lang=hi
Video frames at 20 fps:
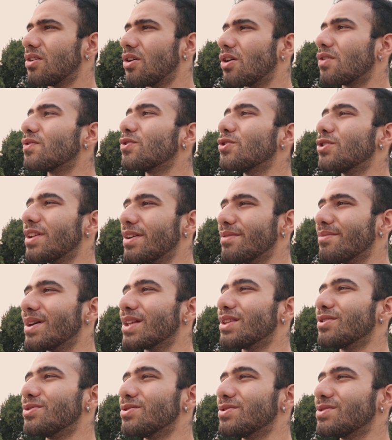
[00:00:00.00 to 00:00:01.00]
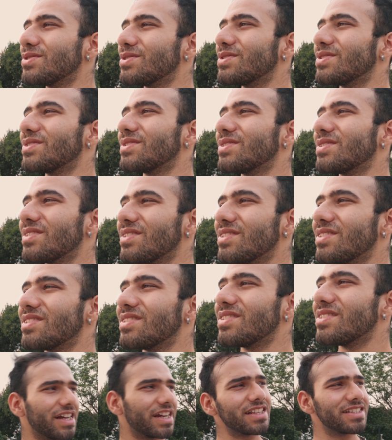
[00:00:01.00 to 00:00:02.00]
और बोरी रही मधु
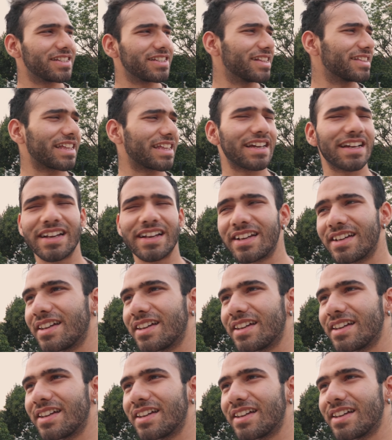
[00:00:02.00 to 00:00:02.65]
चल चलते